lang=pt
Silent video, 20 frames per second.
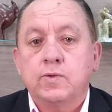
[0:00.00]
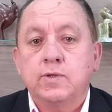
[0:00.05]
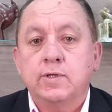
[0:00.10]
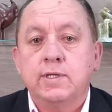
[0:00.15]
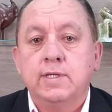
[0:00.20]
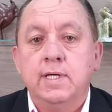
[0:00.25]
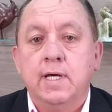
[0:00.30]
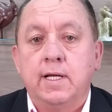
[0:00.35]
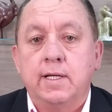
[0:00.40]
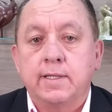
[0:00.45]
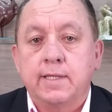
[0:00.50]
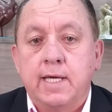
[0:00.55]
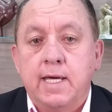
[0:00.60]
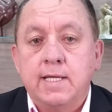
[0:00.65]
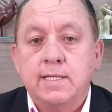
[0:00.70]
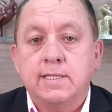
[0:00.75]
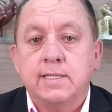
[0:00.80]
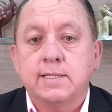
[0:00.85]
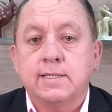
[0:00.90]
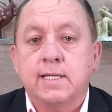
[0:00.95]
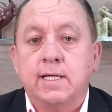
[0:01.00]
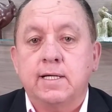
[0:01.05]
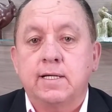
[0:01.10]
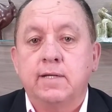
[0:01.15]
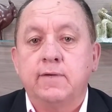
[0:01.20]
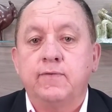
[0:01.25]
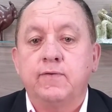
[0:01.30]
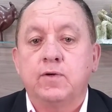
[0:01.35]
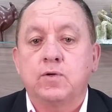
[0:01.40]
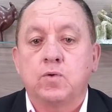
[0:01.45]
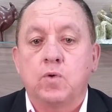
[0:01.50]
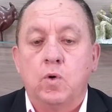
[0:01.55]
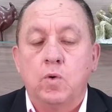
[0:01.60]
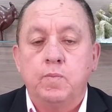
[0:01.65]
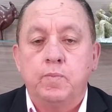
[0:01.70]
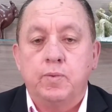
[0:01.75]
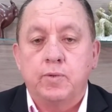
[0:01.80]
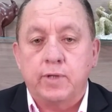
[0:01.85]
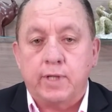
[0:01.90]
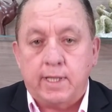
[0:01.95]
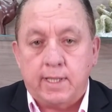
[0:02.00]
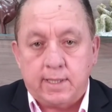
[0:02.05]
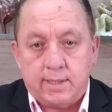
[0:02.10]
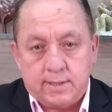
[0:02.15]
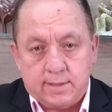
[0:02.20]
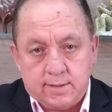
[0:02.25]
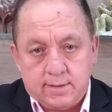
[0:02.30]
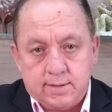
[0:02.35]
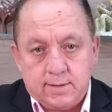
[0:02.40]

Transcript: que alguém se sacrificou por ela